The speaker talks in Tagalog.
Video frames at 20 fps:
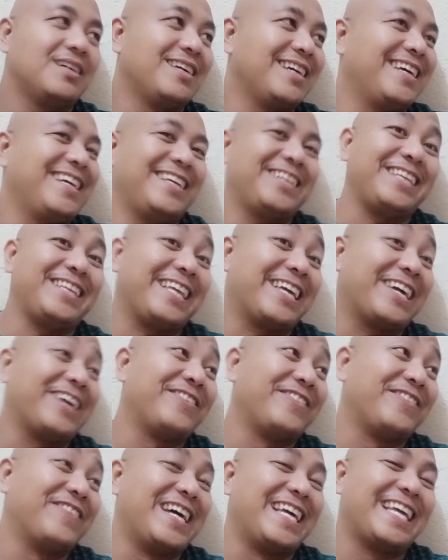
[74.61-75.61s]
Oh.
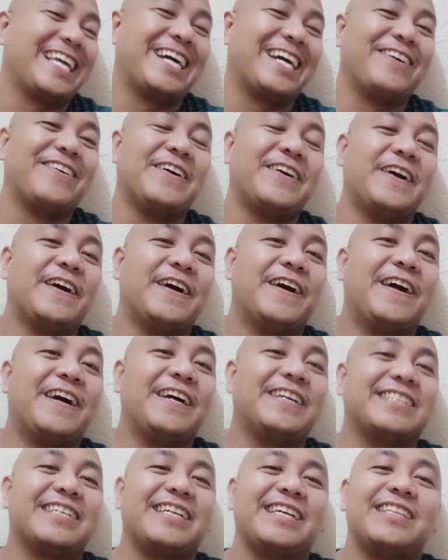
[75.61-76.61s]
ikaw ba, ikaw?
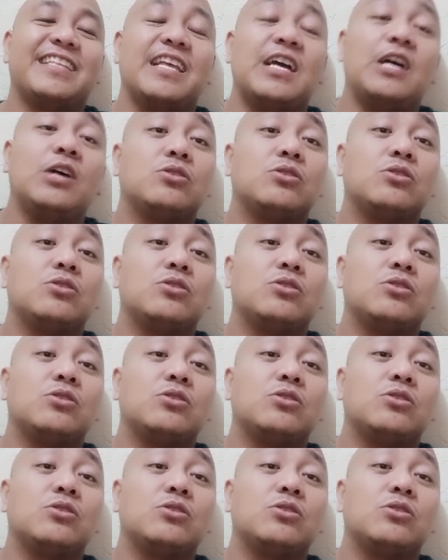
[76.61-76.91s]
Alright.